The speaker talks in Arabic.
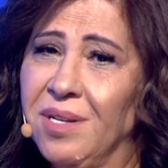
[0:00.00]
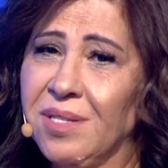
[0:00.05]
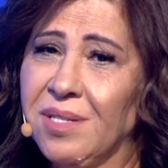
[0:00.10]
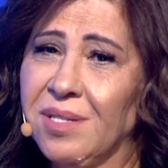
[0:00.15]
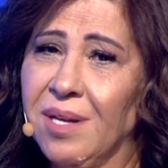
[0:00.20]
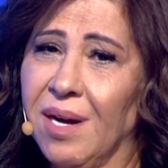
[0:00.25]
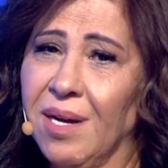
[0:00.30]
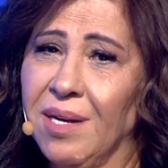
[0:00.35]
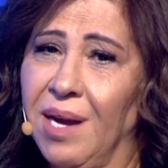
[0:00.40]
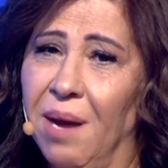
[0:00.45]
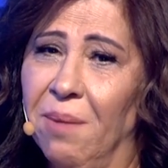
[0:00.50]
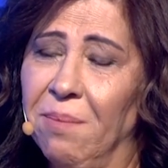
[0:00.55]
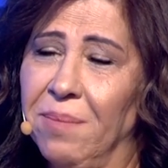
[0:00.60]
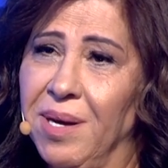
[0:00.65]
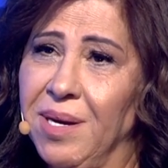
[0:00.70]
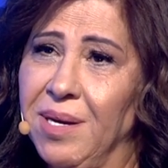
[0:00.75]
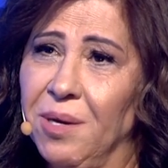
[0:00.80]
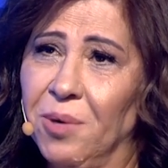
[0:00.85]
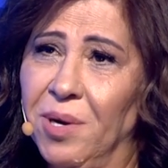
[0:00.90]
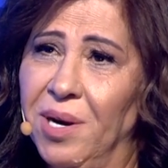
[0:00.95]
استغني عن
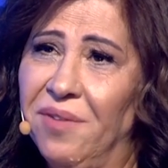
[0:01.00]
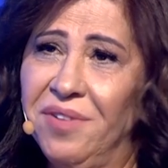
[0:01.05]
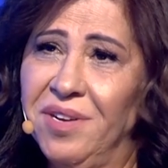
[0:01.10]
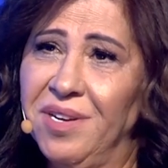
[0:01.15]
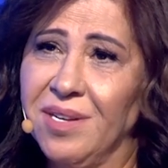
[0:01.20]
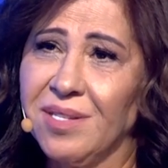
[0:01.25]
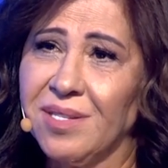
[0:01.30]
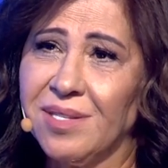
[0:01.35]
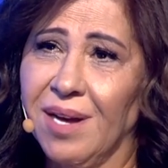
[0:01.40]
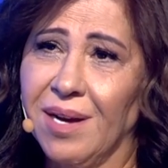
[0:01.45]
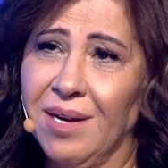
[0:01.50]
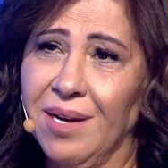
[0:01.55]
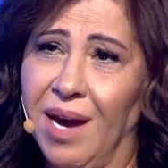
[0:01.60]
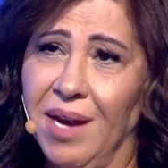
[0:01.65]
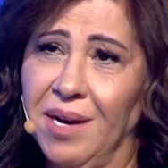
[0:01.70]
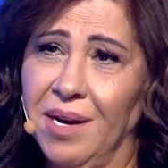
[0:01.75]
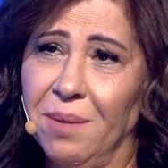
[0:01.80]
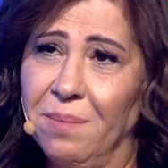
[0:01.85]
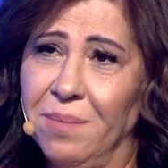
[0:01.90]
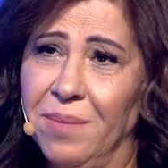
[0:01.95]
بيي ولا فيني استغني
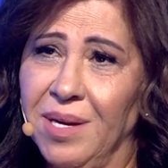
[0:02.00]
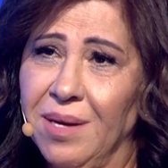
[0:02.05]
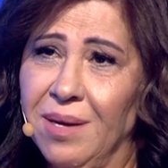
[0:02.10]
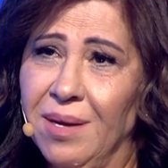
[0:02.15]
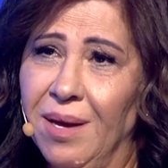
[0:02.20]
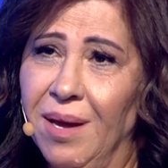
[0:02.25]
عن امي